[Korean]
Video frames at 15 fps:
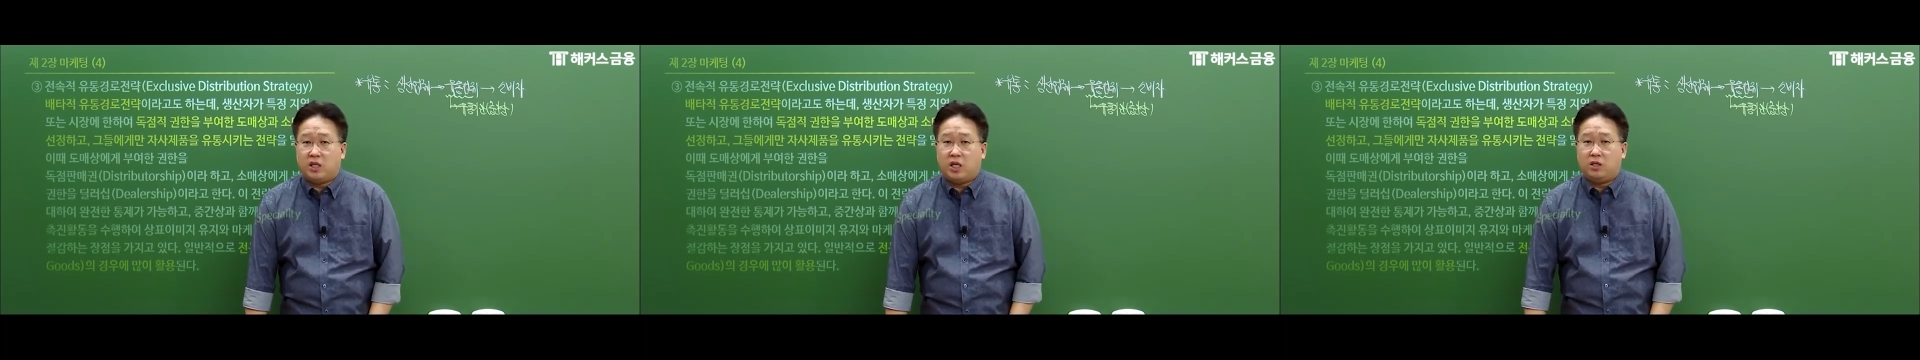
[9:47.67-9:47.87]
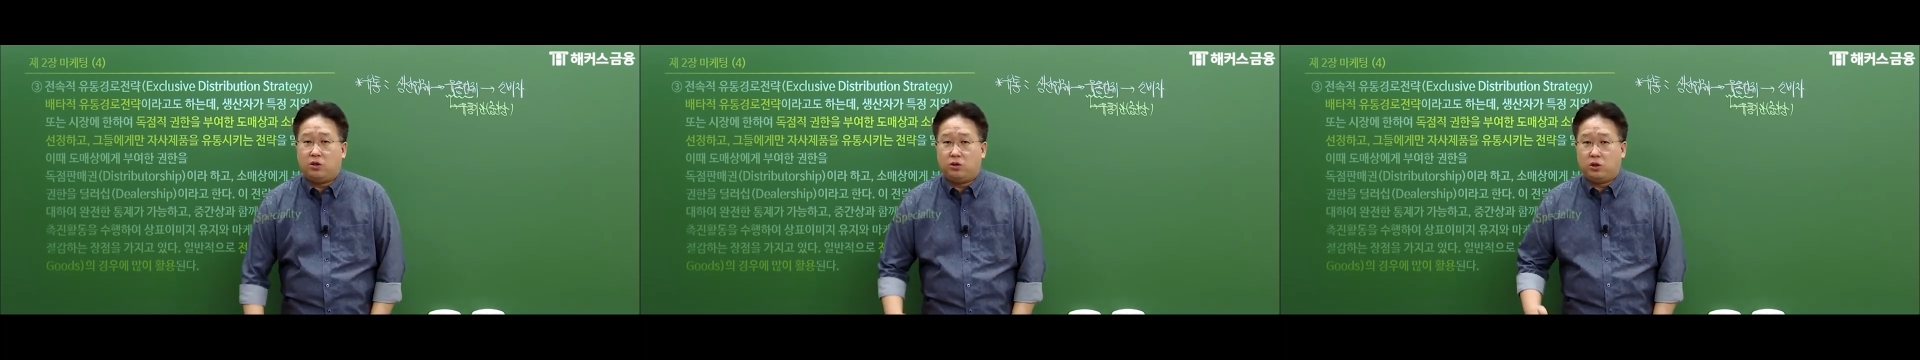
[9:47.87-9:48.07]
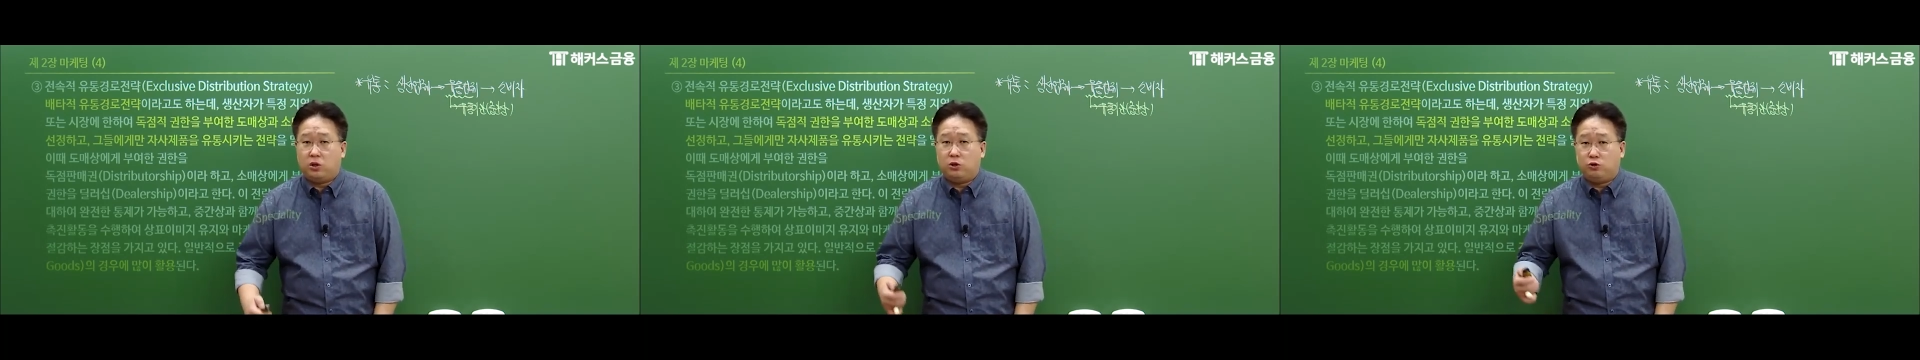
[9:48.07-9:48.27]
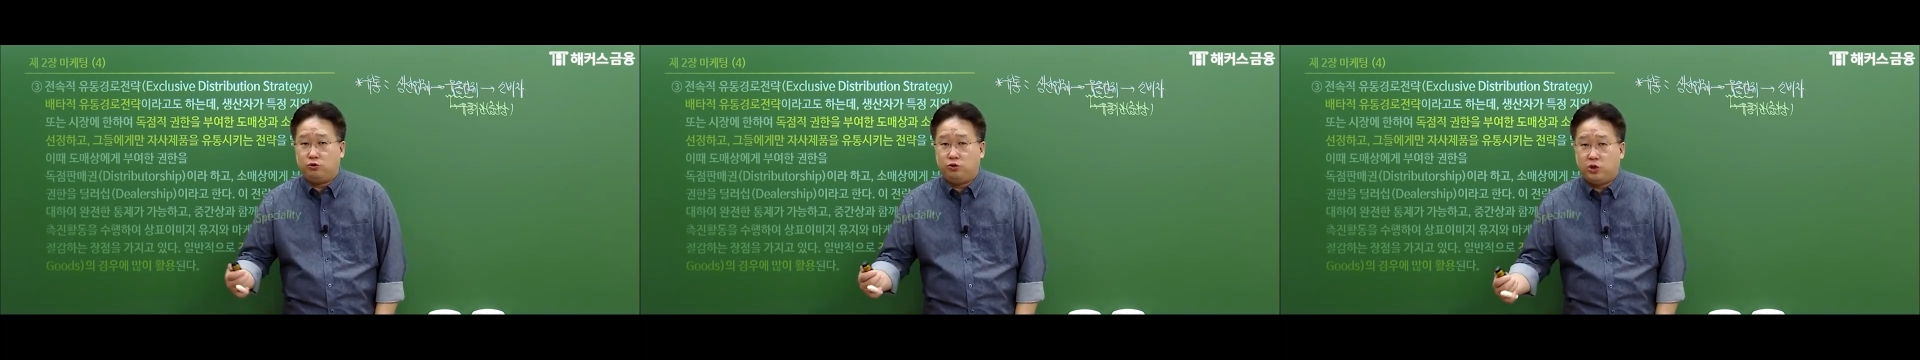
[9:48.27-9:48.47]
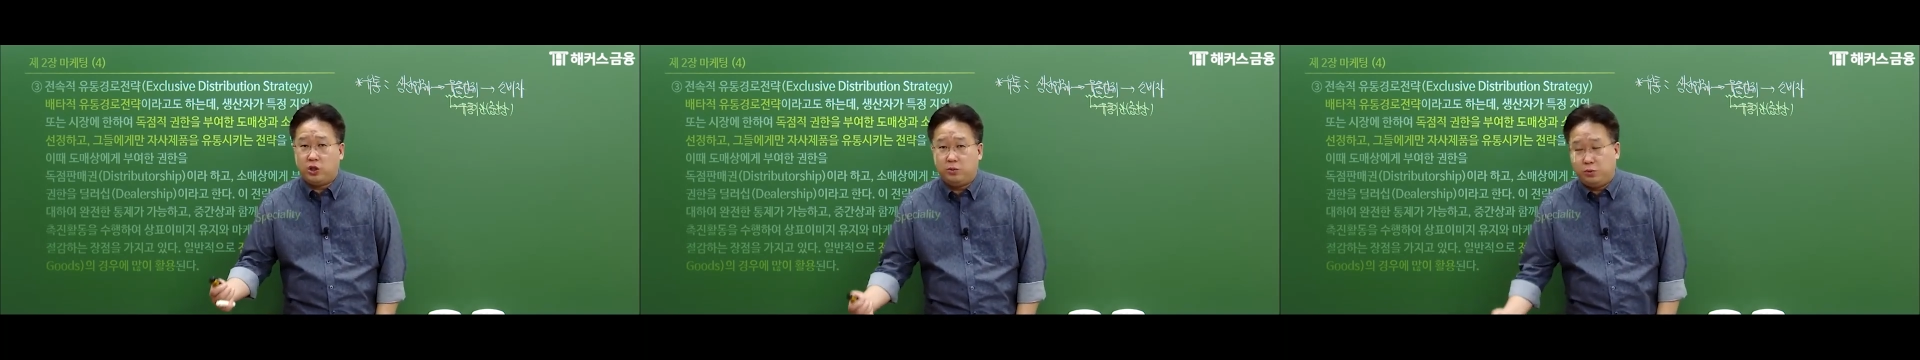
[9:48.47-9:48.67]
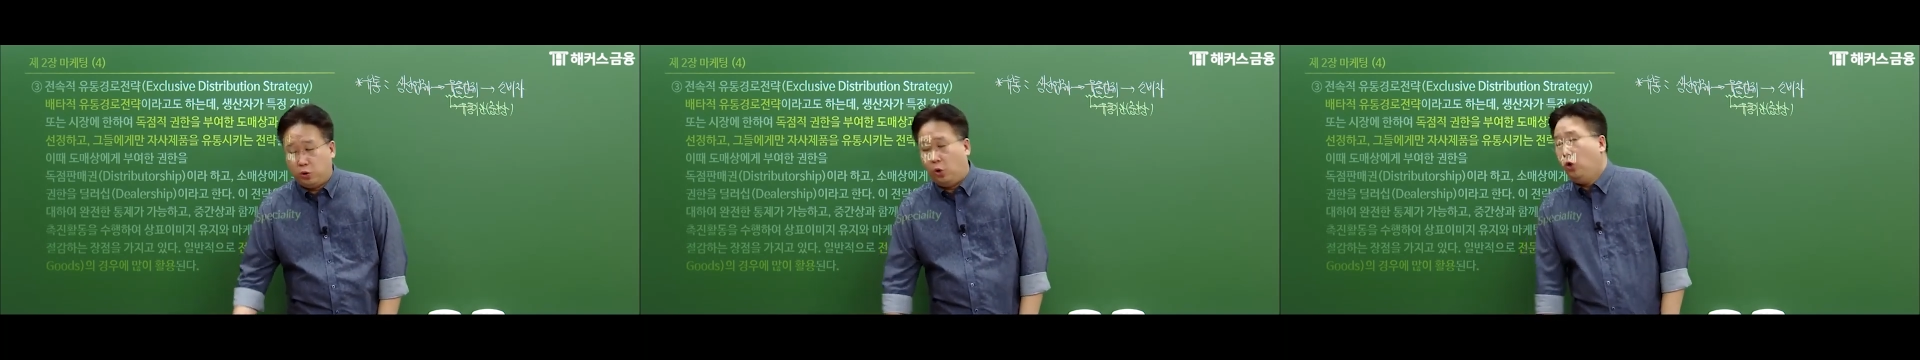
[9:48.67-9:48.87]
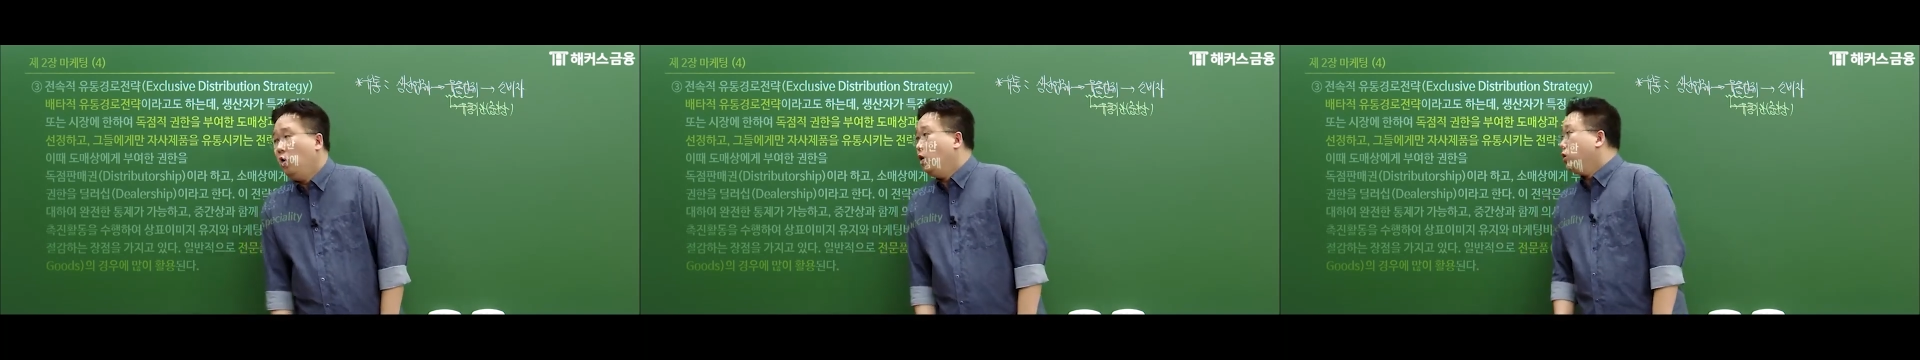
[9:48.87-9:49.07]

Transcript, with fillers: 대한 것들 중심으로